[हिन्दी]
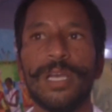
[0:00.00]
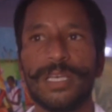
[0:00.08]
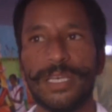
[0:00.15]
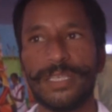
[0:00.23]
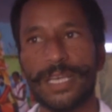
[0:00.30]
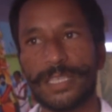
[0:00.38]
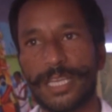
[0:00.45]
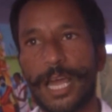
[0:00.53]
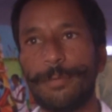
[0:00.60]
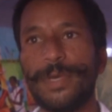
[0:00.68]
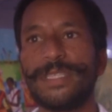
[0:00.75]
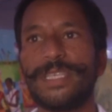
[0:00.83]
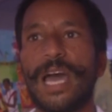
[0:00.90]
कि जितना
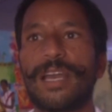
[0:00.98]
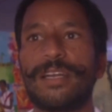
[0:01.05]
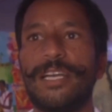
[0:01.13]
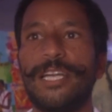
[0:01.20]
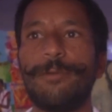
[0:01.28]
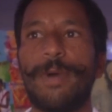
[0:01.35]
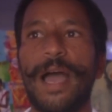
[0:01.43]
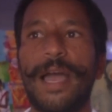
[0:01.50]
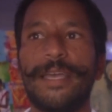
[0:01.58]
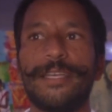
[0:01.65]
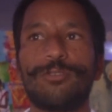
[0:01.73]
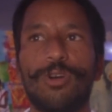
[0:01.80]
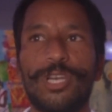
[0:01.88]
भी झारखंडी भाई
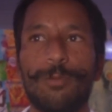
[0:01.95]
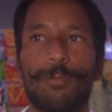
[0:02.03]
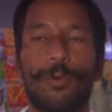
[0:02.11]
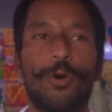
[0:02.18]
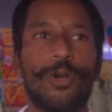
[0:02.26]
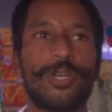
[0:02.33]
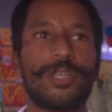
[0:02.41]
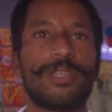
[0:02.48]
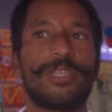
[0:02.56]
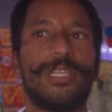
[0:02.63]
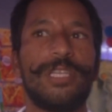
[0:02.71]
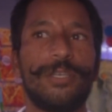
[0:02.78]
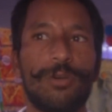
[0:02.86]
हैं तोहनी वोट
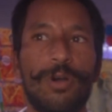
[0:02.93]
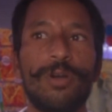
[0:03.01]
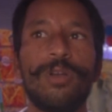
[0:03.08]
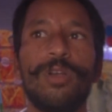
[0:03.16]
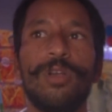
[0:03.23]
दियो